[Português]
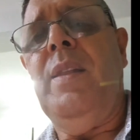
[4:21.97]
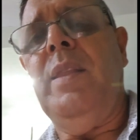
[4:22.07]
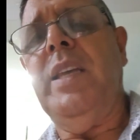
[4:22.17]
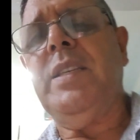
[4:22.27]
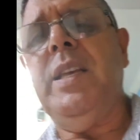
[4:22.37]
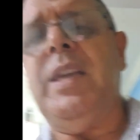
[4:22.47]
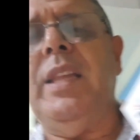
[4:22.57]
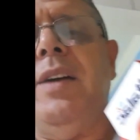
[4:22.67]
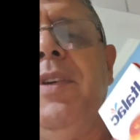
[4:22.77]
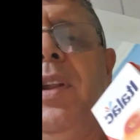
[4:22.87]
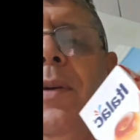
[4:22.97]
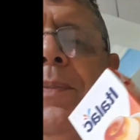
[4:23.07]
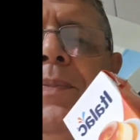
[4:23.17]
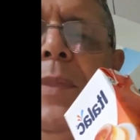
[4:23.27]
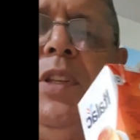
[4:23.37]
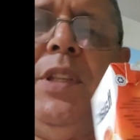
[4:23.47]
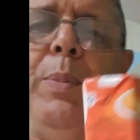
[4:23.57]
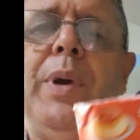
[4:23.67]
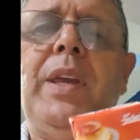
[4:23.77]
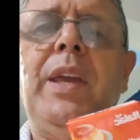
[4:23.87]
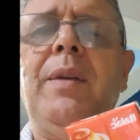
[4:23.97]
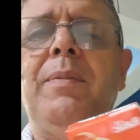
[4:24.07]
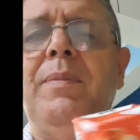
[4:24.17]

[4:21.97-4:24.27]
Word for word: dessa daqui, tá vendo? Desse tipo aqui.